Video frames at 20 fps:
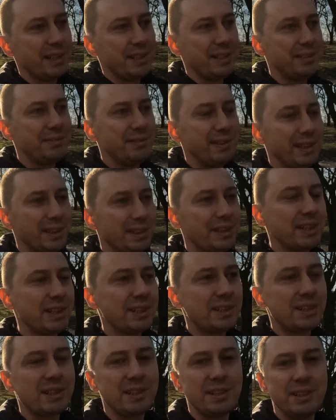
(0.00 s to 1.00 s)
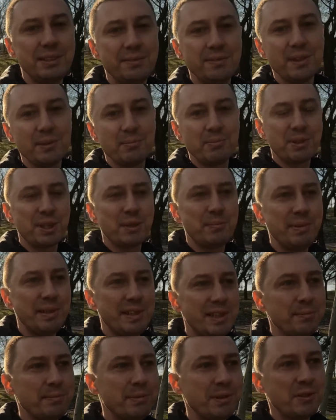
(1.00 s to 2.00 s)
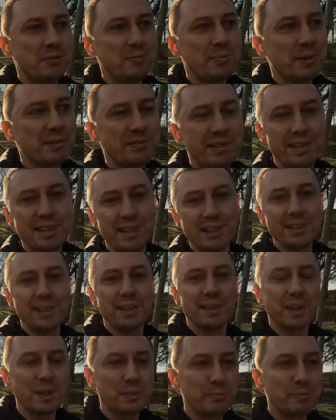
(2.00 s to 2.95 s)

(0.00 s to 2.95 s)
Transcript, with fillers: dziwnych rzeczy, dziwne przepisy były wprowadzane,